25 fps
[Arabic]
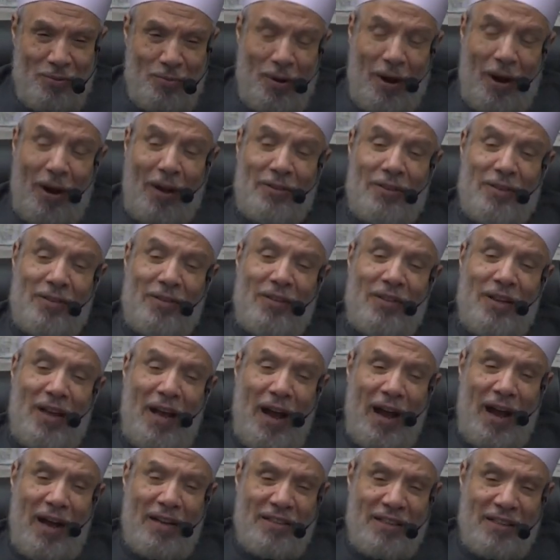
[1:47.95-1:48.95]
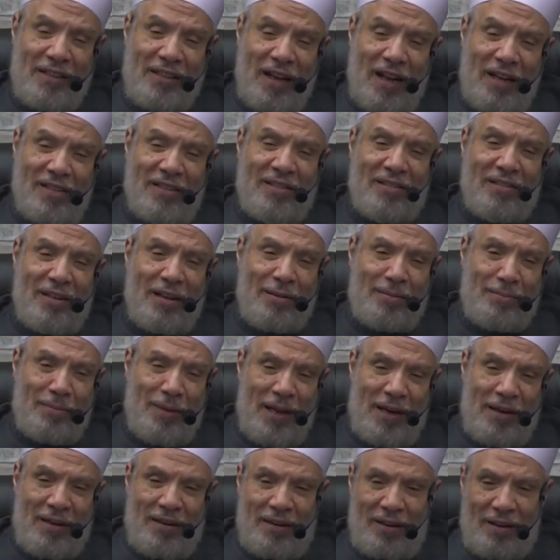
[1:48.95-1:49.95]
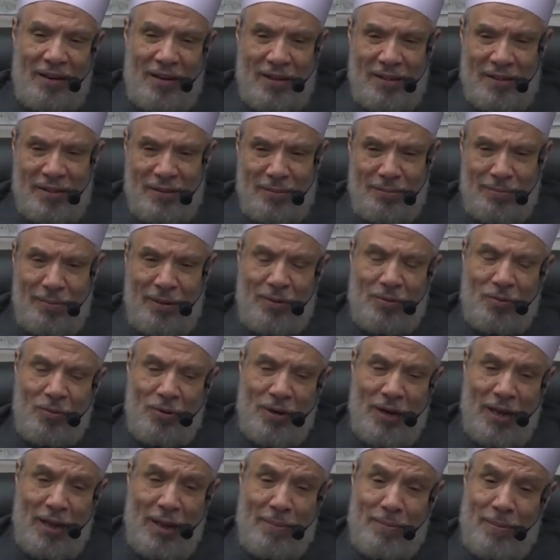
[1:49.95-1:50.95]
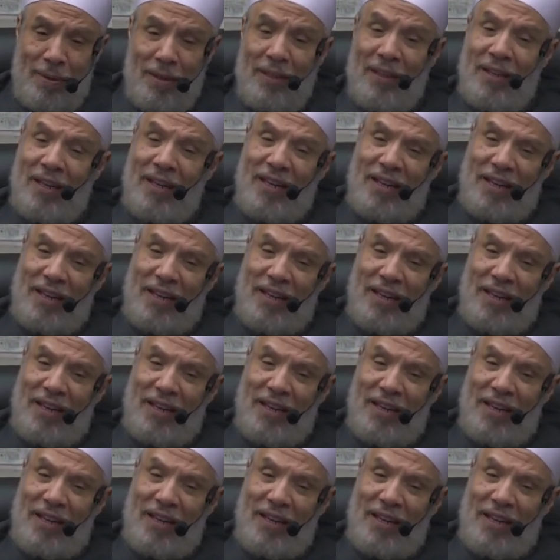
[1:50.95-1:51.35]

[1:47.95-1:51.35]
وقد أخذت أصل المال غصبا ونهبا